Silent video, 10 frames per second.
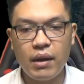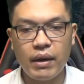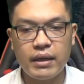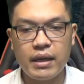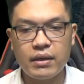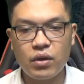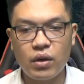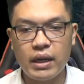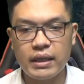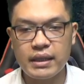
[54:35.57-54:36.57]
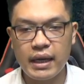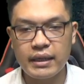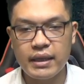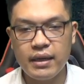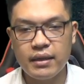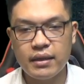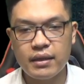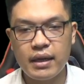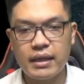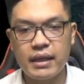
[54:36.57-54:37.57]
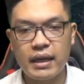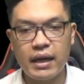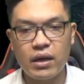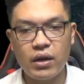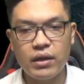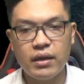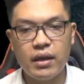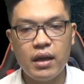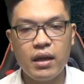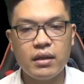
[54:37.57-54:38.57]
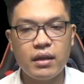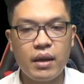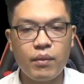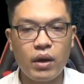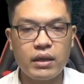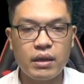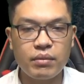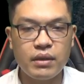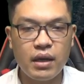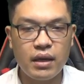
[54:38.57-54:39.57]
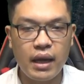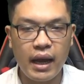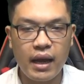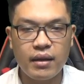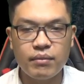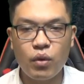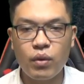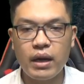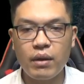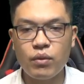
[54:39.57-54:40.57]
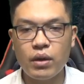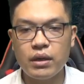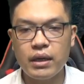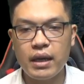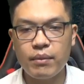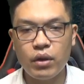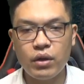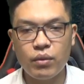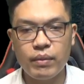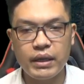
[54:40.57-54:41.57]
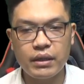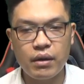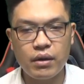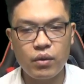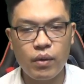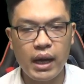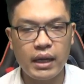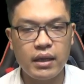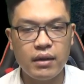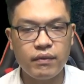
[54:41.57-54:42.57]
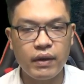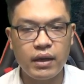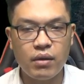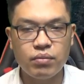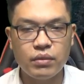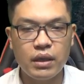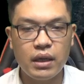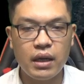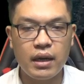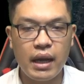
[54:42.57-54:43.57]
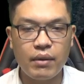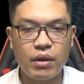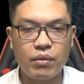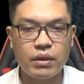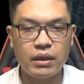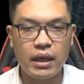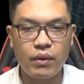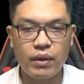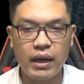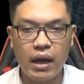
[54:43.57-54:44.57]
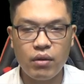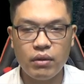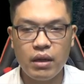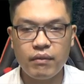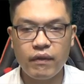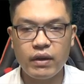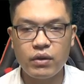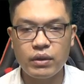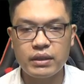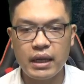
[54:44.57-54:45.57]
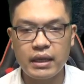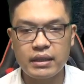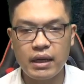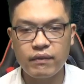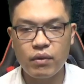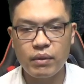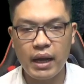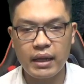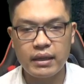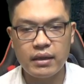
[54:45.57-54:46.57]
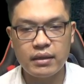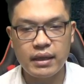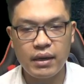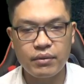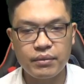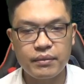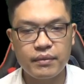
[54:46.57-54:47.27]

Lão Hải Điền còn định giải thích, Ninh Dạ đã nói, nhưng điểm quan trọng nhất là bộ quần áo của ngươi là món đồ bình thường của hạ nhân phải không? Lão công tử thay quần áo mà phải đổi sang trang phục hạ nhân sao?